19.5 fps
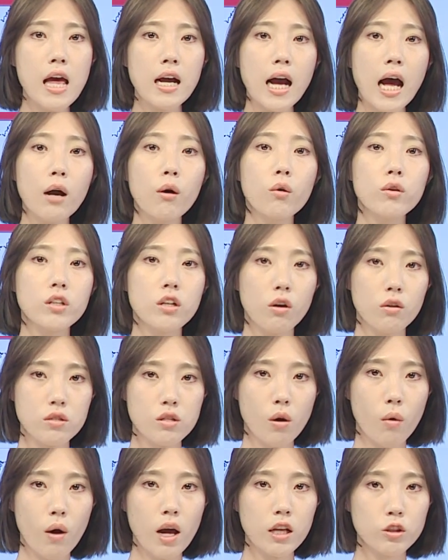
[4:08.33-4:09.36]
강원
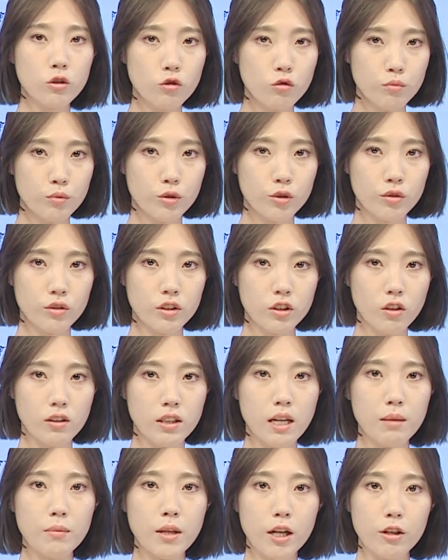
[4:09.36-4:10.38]
영서와 충북,
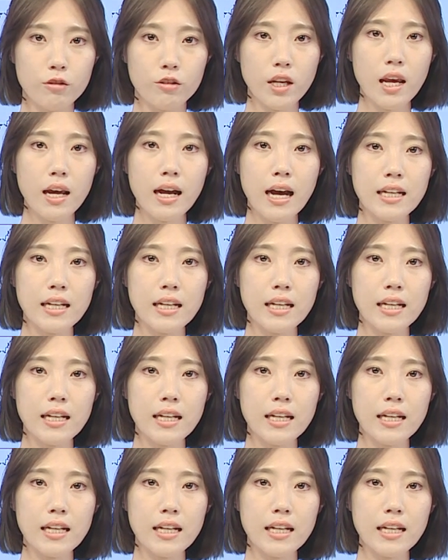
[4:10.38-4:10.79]
전남 내륙에